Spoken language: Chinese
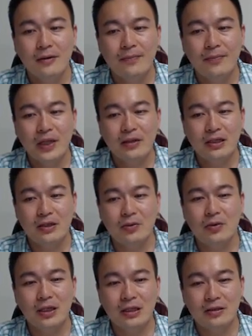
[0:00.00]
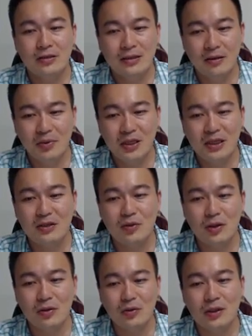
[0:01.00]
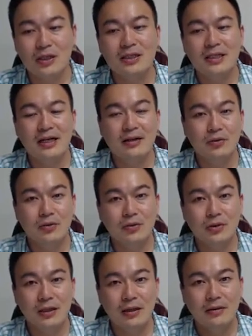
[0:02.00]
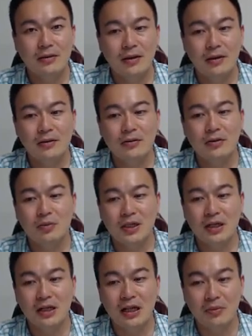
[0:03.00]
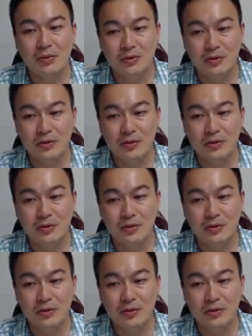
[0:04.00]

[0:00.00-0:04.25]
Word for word: 那请问你，这个 PD 最多可以加到多少？好，就 P 的 l o w e 是